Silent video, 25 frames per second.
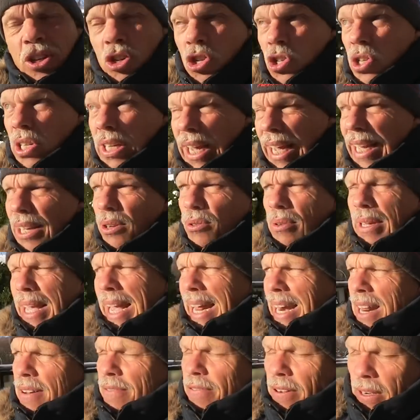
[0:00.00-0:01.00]
estranho que
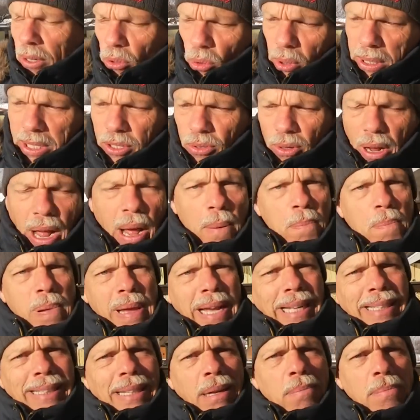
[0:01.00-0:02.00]
ela falou isso
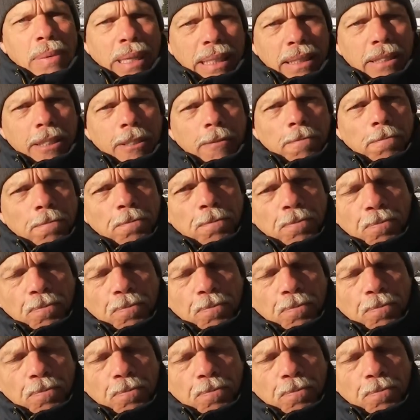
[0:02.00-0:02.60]
abertamente.